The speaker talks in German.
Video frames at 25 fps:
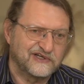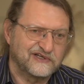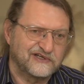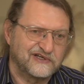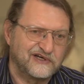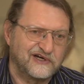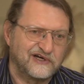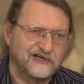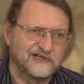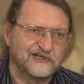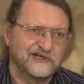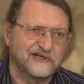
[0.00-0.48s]
ein
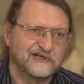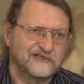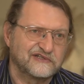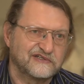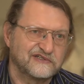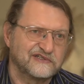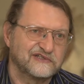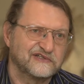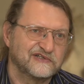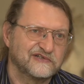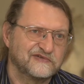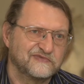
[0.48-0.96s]

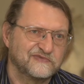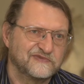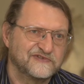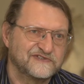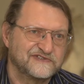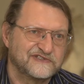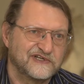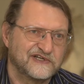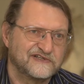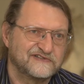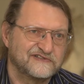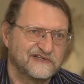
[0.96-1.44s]
Kajak äh,
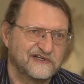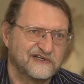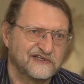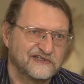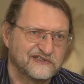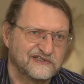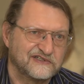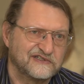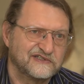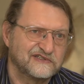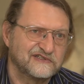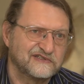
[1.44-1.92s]
muss das
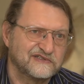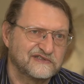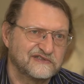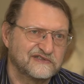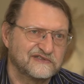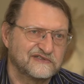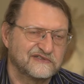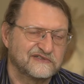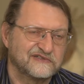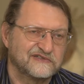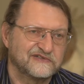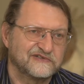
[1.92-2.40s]
sein.
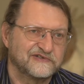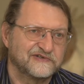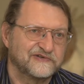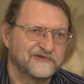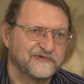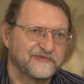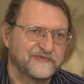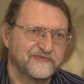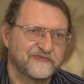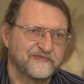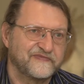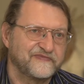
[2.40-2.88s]

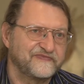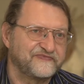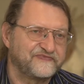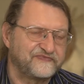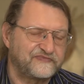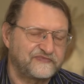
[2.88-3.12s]
Ähm,